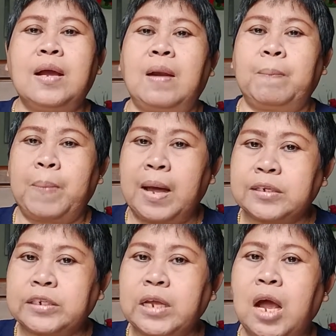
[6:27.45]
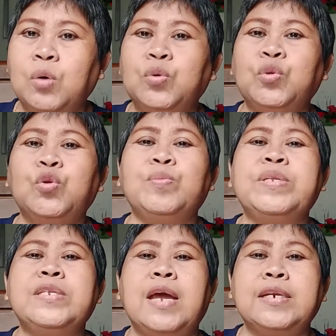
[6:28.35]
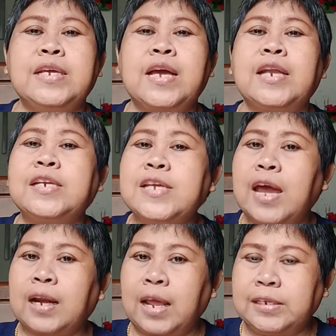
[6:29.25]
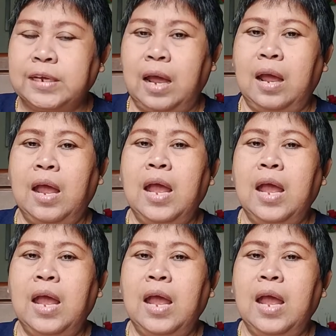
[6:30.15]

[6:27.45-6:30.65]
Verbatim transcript: dengan paksa untuk menjadikan dia raja.